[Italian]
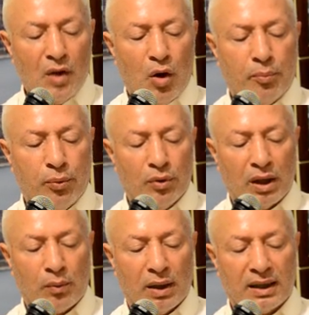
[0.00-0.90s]

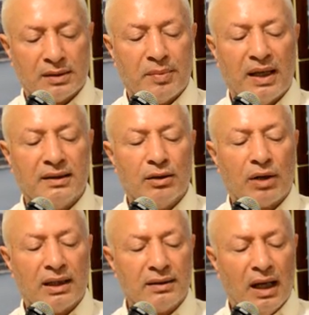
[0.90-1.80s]
oppure qualche splendido
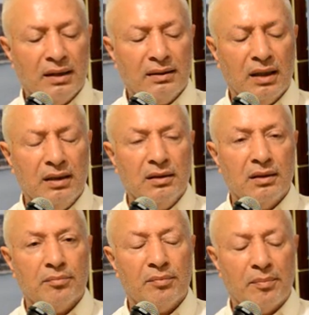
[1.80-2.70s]
cantante
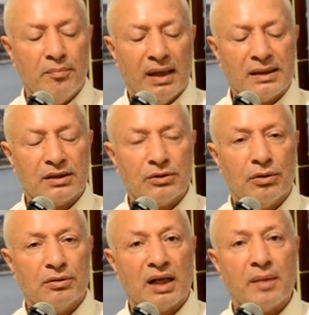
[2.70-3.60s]
ben
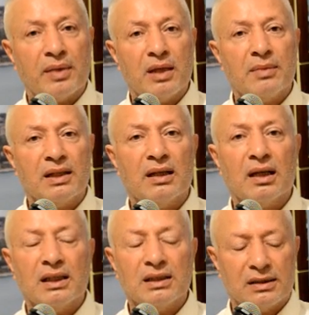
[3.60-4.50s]
messo tra i primi della
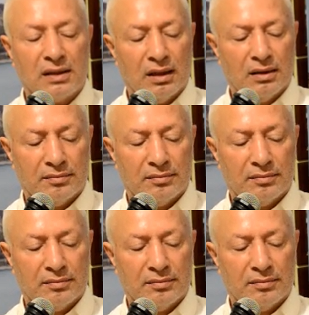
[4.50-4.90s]
lista.